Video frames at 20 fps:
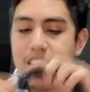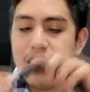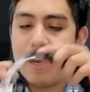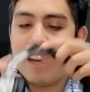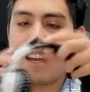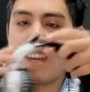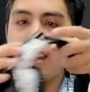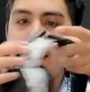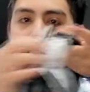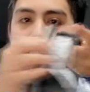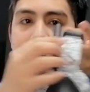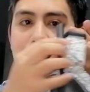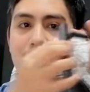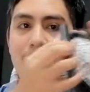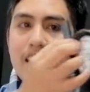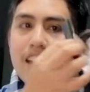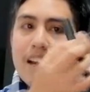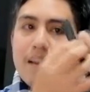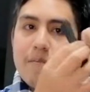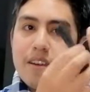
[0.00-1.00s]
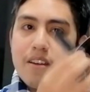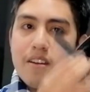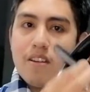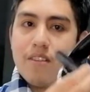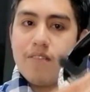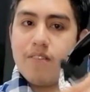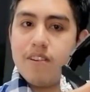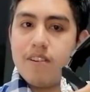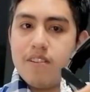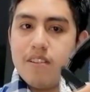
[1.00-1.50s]
Aquí tiene el
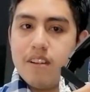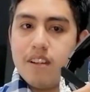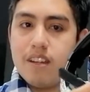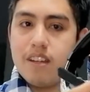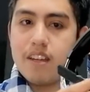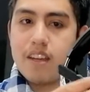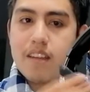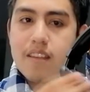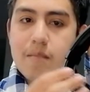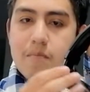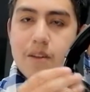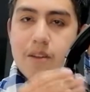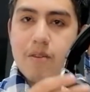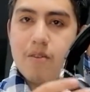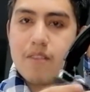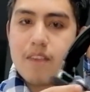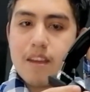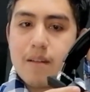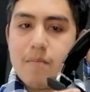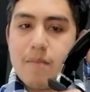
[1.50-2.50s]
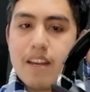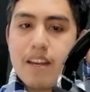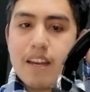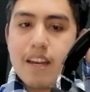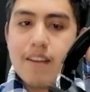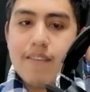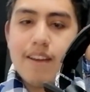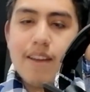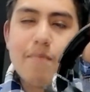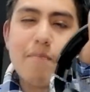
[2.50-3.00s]
micrófono que se puede usar para
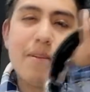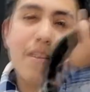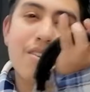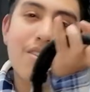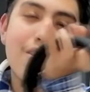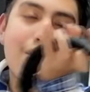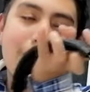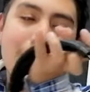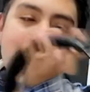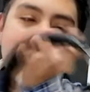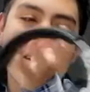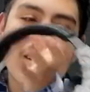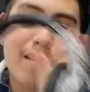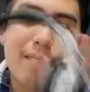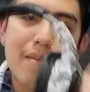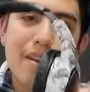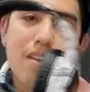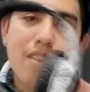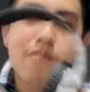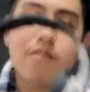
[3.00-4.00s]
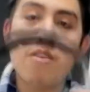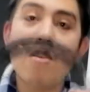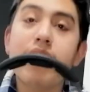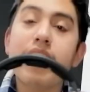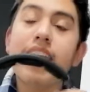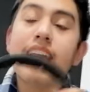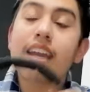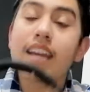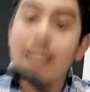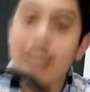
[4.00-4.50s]
grabar, pero yo no voy a usar este micrófono.
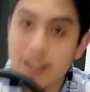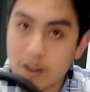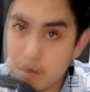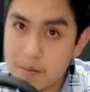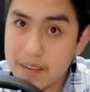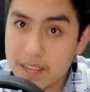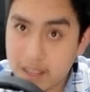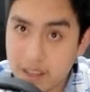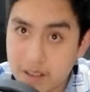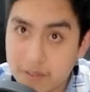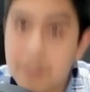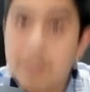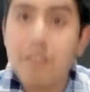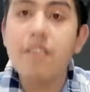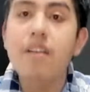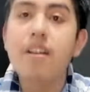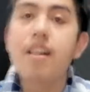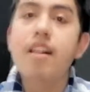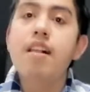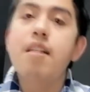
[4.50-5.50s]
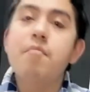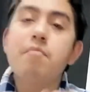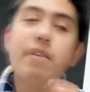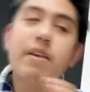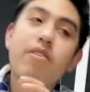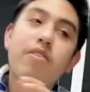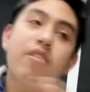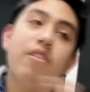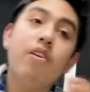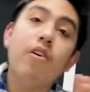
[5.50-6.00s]
Encargué un micrófono,
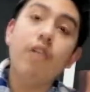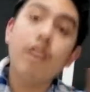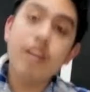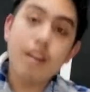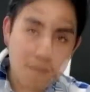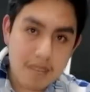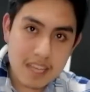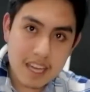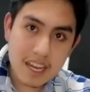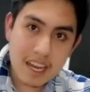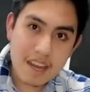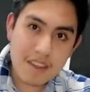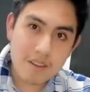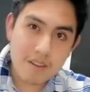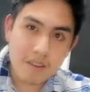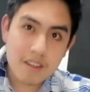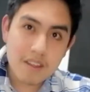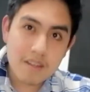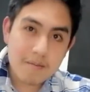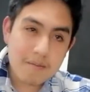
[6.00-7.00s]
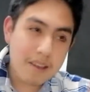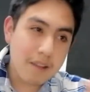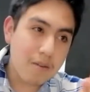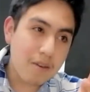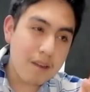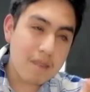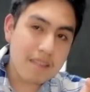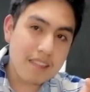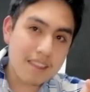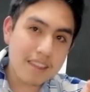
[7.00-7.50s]
pero hoy no me ha llegado.
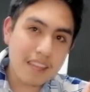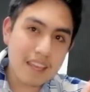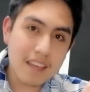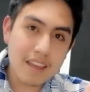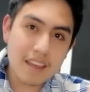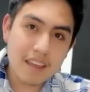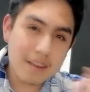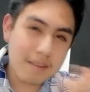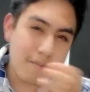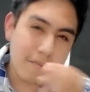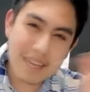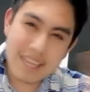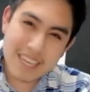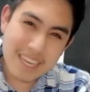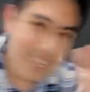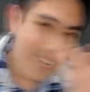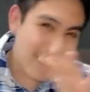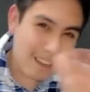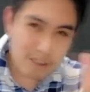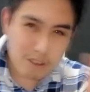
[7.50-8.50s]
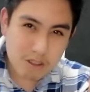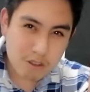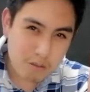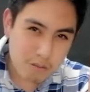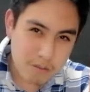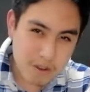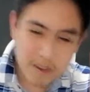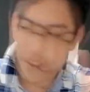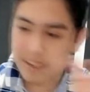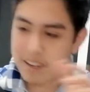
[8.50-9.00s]
Seguramente mañana hago otro
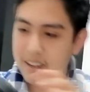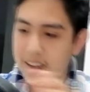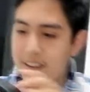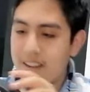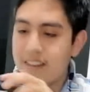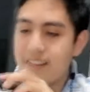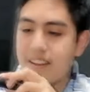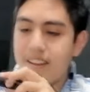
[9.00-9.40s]
unboxing.